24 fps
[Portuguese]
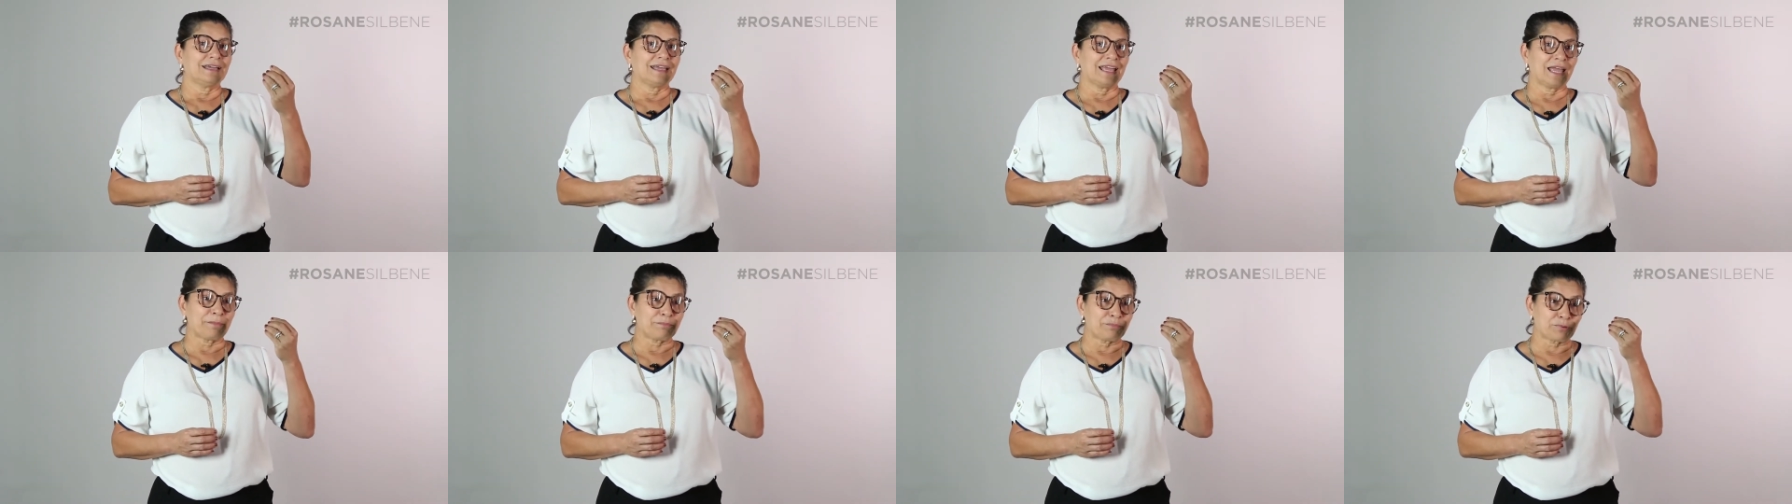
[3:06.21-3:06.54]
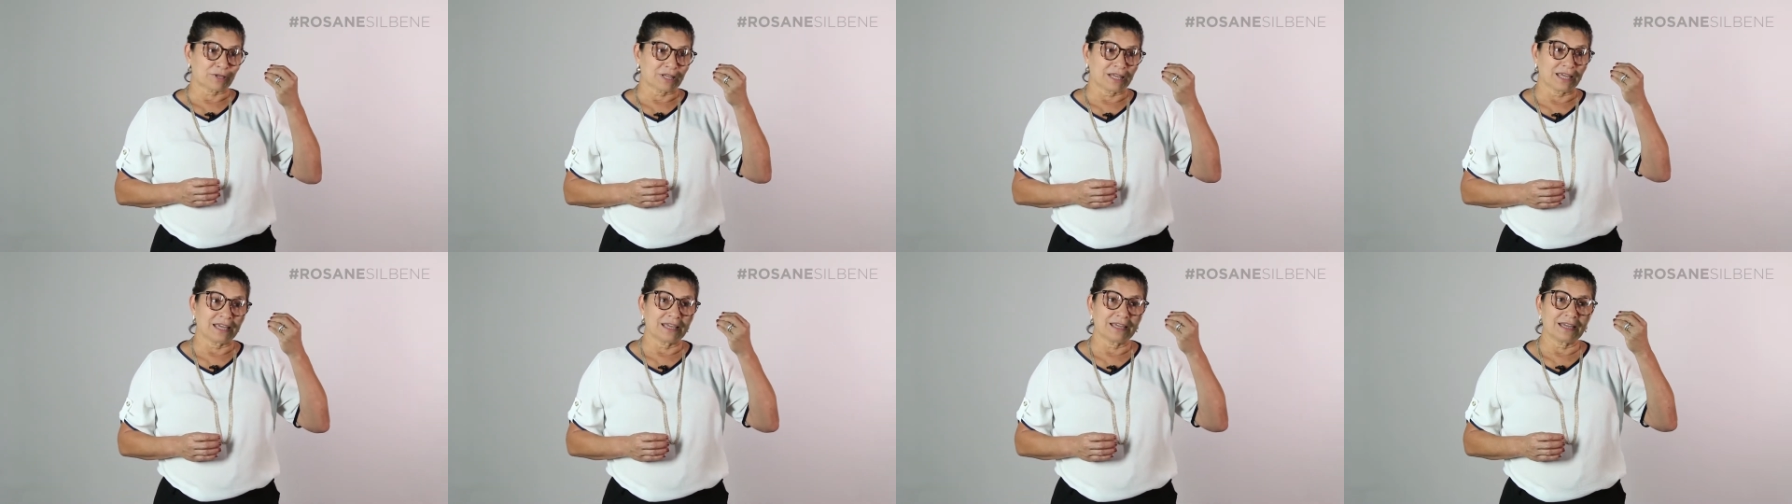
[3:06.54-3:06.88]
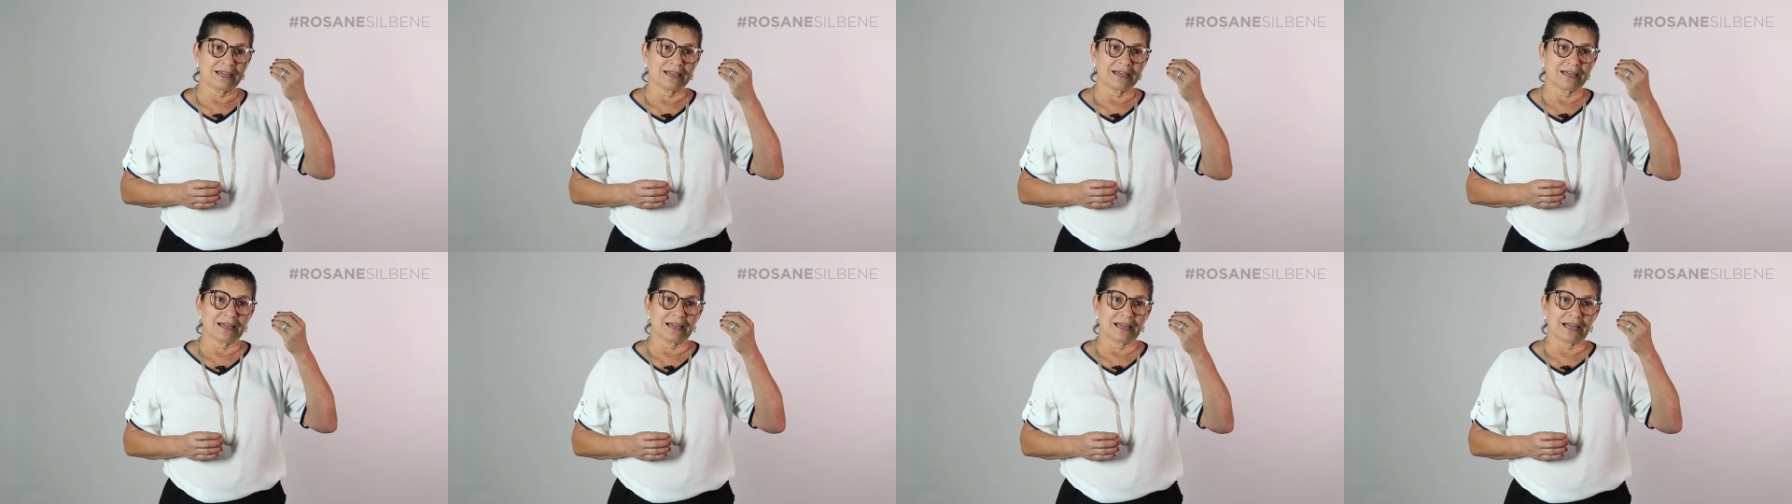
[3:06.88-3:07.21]
é porque
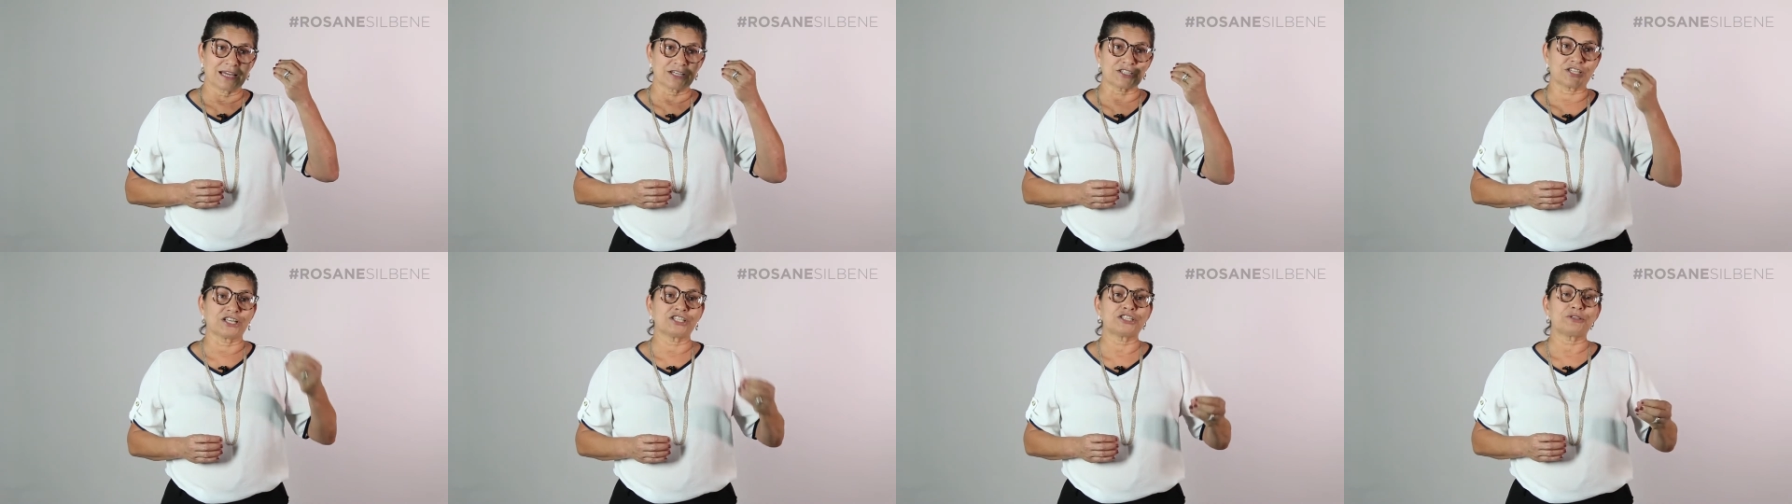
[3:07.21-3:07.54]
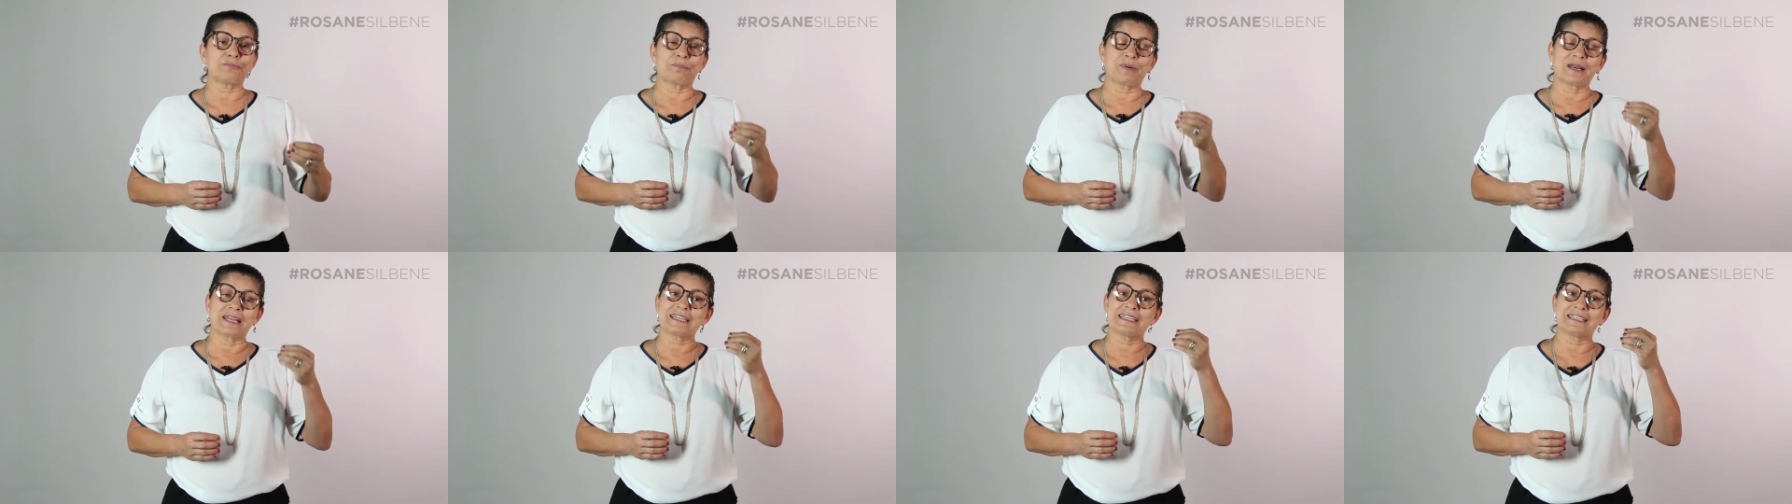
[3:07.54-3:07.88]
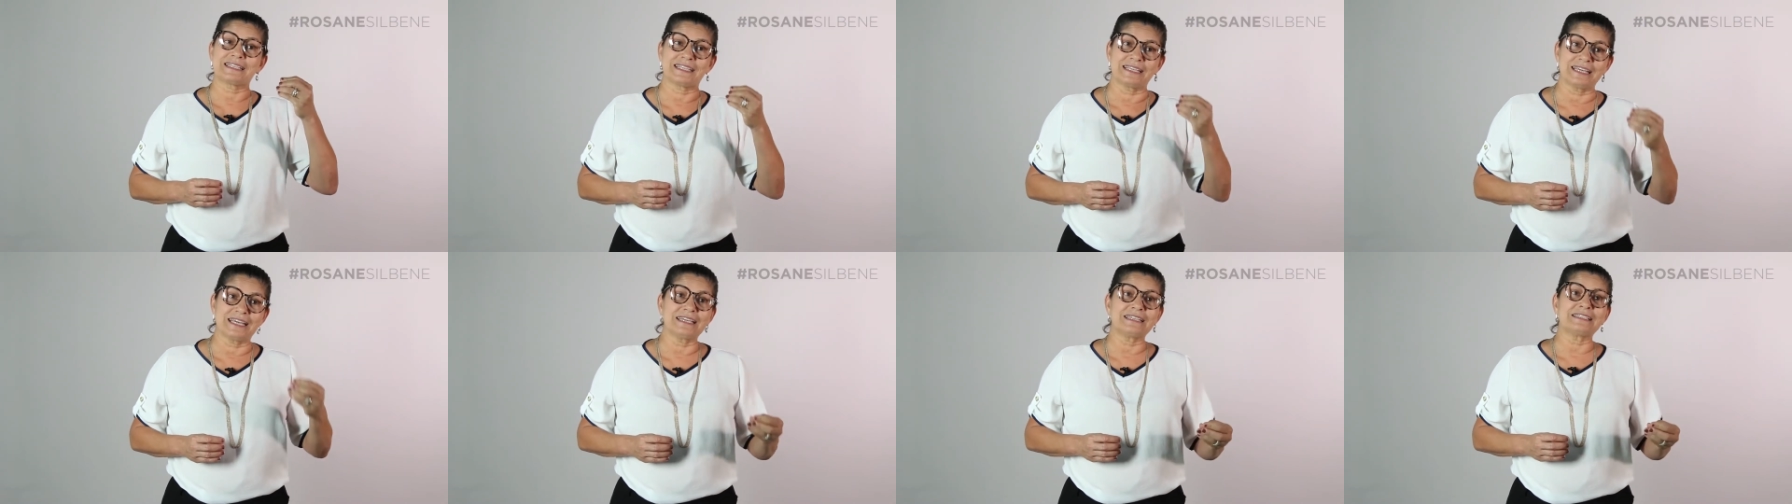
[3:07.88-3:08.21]
a gente
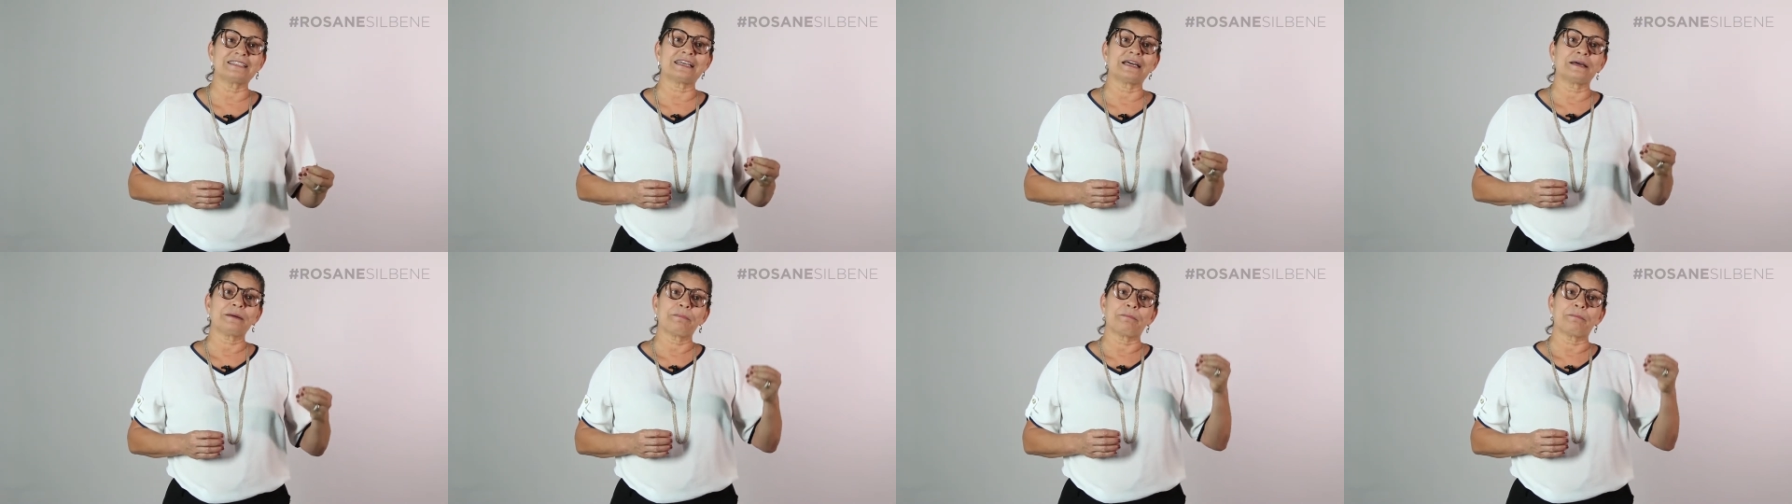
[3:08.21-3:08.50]
precisa